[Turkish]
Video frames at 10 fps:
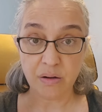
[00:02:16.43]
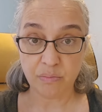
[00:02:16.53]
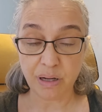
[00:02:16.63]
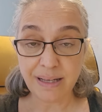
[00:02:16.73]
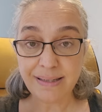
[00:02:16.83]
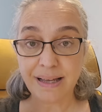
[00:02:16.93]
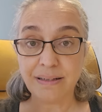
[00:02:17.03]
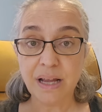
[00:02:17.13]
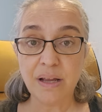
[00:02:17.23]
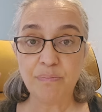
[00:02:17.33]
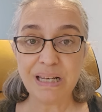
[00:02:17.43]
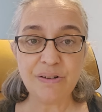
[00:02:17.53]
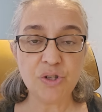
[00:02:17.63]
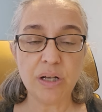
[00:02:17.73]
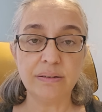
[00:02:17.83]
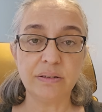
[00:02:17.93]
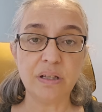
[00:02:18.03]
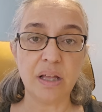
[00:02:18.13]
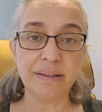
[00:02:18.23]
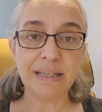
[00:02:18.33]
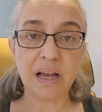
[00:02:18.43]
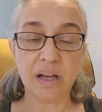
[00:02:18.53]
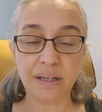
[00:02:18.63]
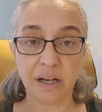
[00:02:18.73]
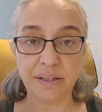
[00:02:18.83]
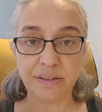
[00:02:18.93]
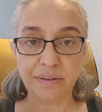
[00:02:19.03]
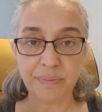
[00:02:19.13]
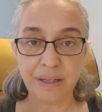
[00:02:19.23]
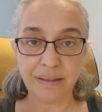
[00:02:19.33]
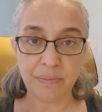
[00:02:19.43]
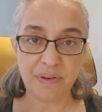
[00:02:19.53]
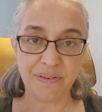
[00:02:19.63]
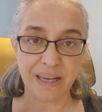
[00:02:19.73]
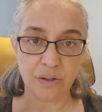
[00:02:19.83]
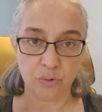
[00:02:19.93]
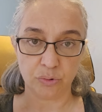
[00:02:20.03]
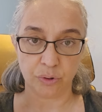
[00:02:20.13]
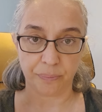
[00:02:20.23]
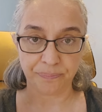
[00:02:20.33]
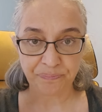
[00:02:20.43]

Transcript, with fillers: Bazen bilinçaltında anlay- ayrılamayan ebeveyn oluyor.